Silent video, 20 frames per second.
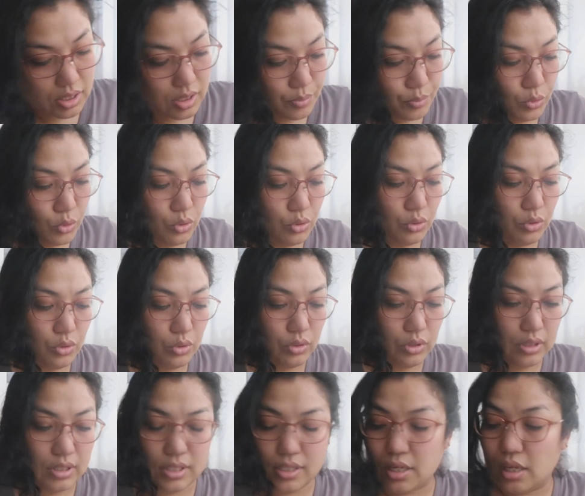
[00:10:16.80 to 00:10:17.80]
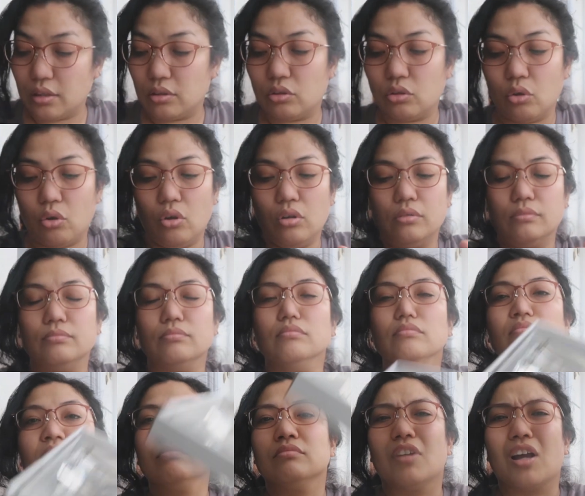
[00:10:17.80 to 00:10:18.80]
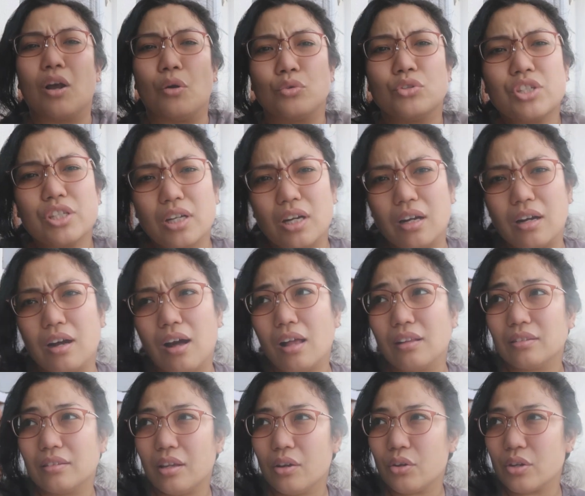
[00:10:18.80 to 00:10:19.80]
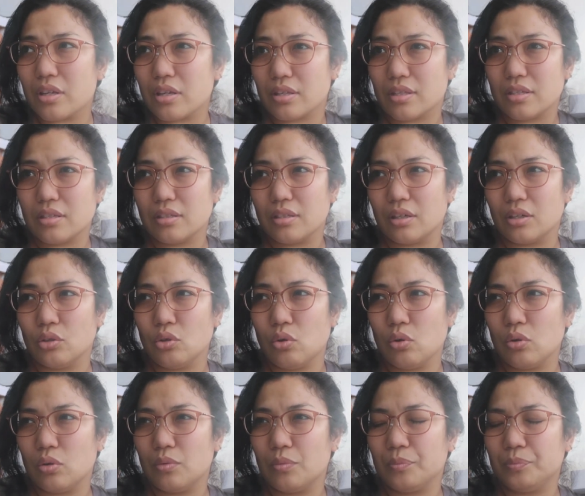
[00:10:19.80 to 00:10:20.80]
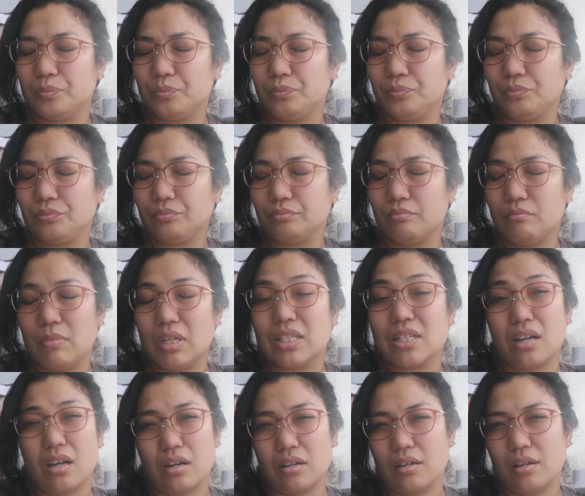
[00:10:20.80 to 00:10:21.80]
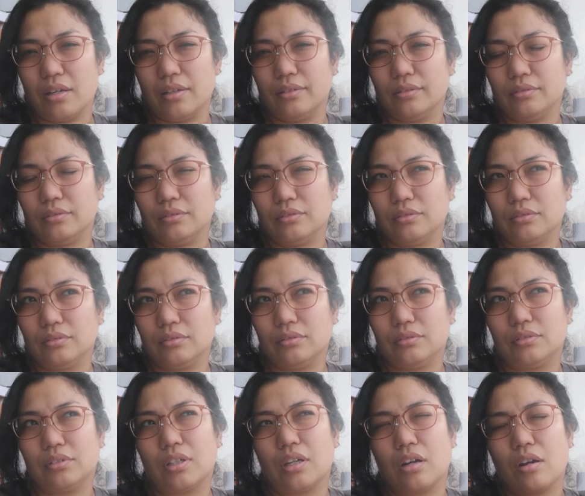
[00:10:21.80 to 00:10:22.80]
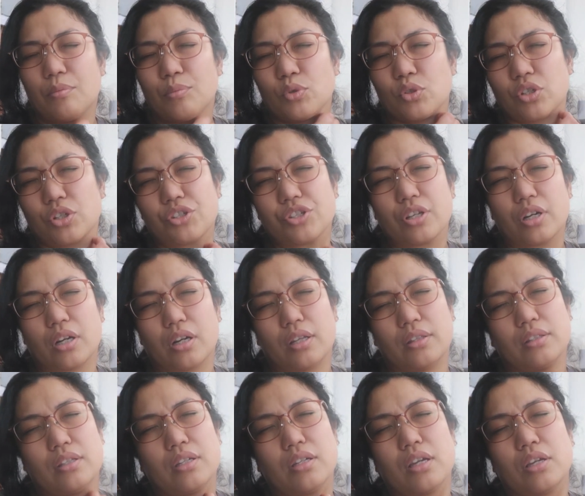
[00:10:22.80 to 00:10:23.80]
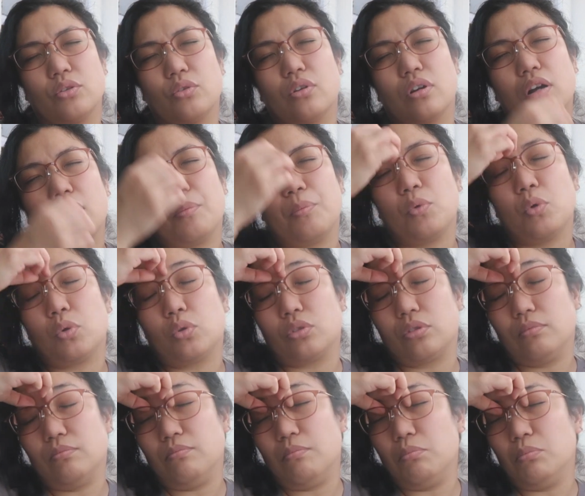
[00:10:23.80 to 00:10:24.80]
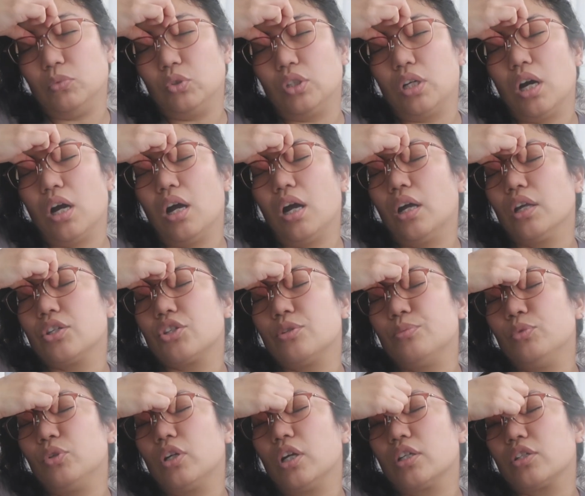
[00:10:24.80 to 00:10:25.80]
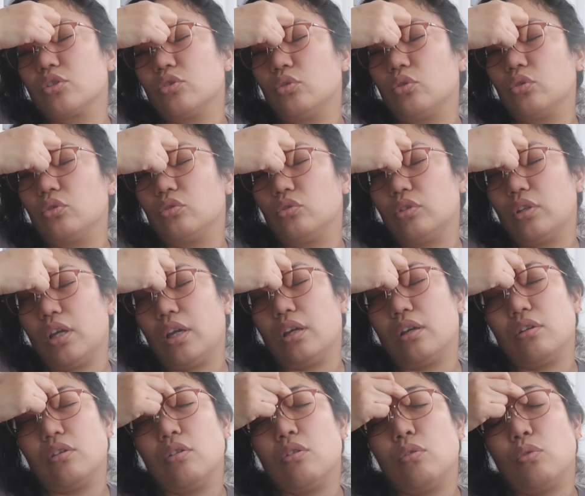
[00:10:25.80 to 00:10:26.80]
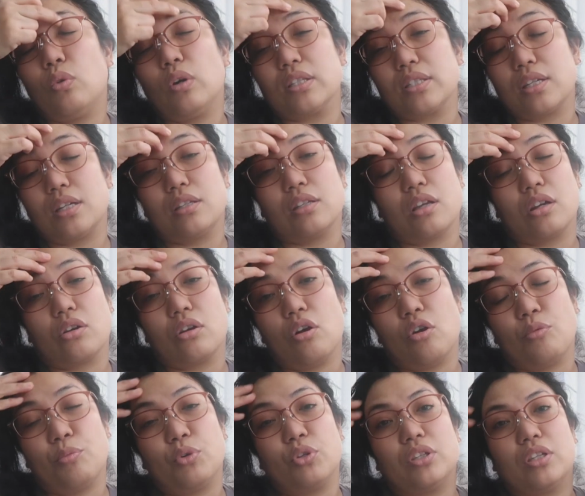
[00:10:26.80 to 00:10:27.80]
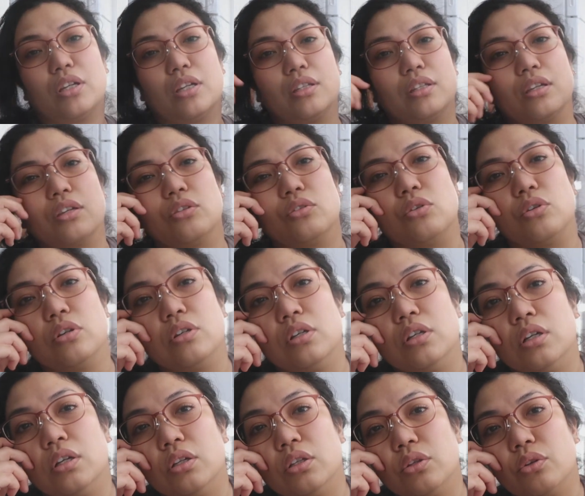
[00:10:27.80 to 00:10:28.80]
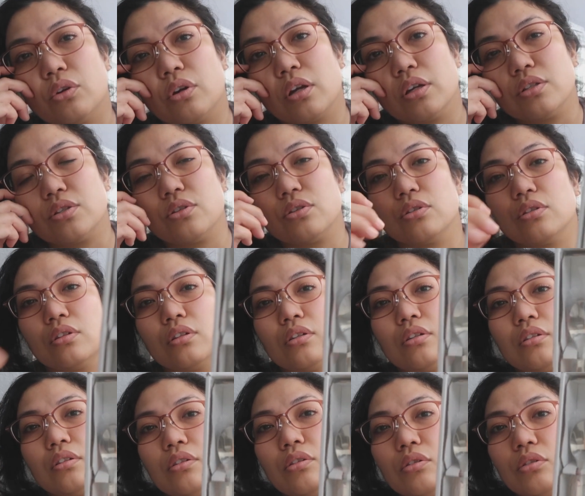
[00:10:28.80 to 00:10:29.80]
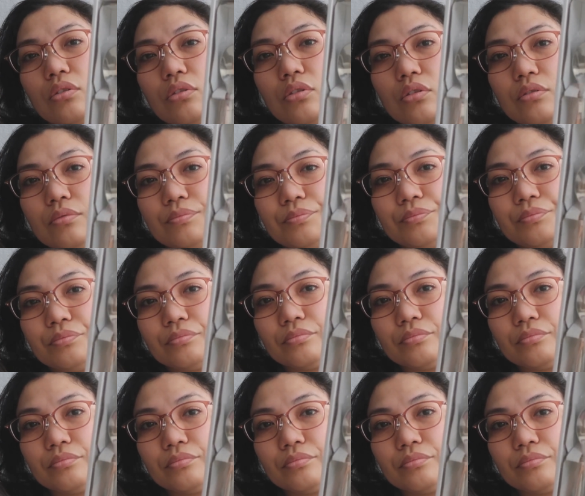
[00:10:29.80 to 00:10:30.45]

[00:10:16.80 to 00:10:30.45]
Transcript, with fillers: スプーンセットなんかうちら買ったような気がするんだけど見つからないだからもしかしたら買ってないのかもう昔々のことで忘れたのか覚えてないんだけどとりあえずこの